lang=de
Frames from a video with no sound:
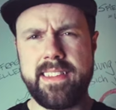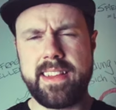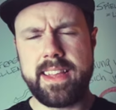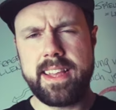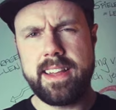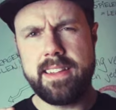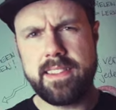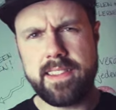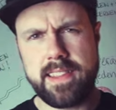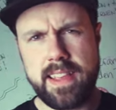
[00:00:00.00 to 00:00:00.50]
Dieser
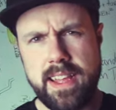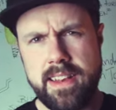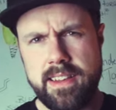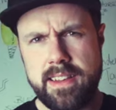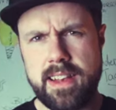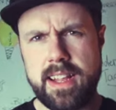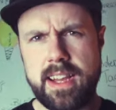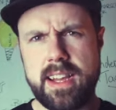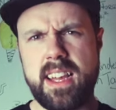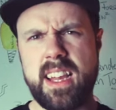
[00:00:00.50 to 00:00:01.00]

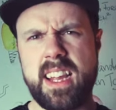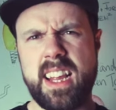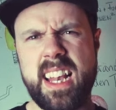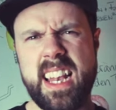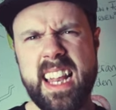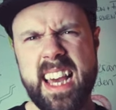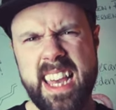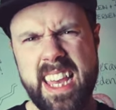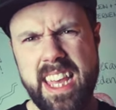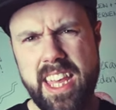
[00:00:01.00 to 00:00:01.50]
jahrzehntelange
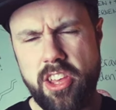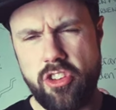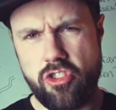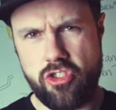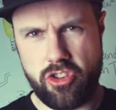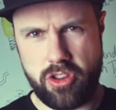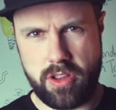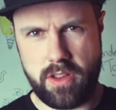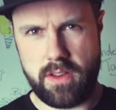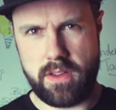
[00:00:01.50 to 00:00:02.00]

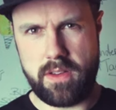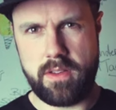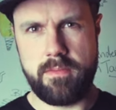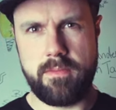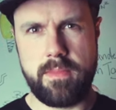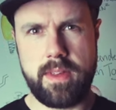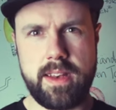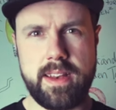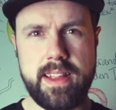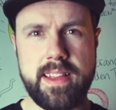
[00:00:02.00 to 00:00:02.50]
Gleichschritt,
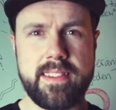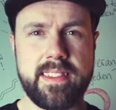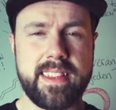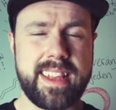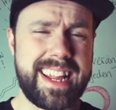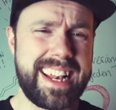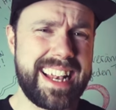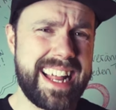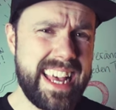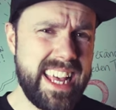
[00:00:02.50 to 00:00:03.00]

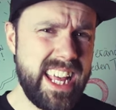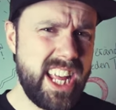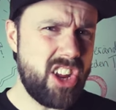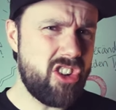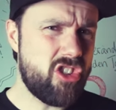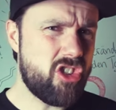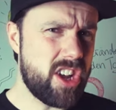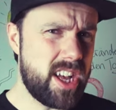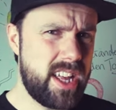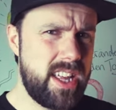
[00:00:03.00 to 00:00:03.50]
das
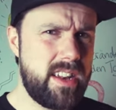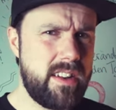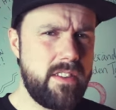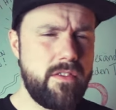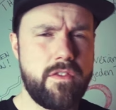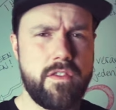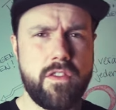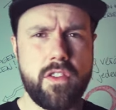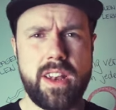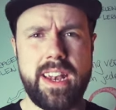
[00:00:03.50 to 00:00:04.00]

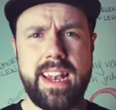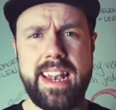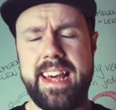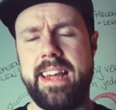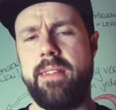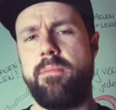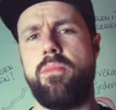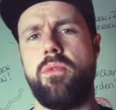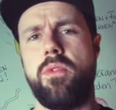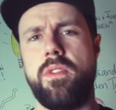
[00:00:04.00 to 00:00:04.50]
Gleichschalten von
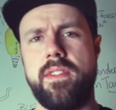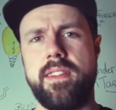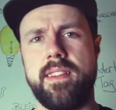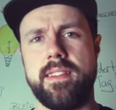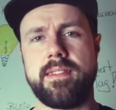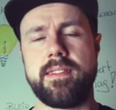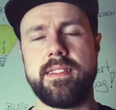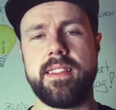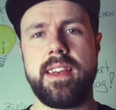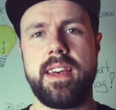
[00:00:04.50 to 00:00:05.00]

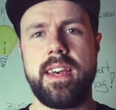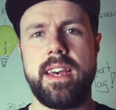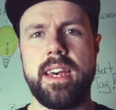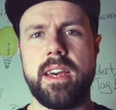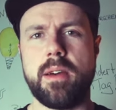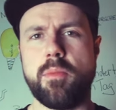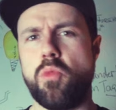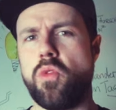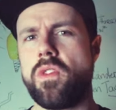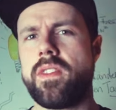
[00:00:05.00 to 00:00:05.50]
Lernprozessen
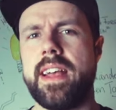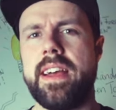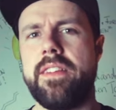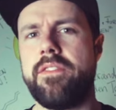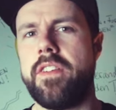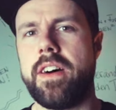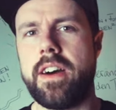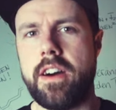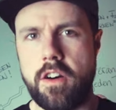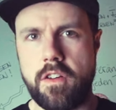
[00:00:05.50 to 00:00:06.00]
muss
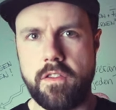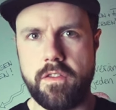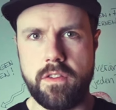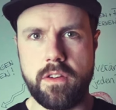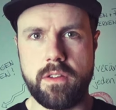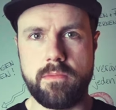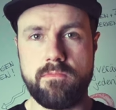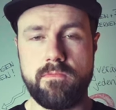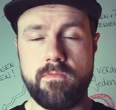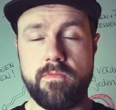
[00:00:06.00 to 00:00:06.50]
einfach
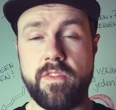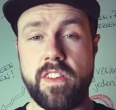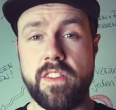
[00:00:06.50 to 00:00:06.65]
aufhören.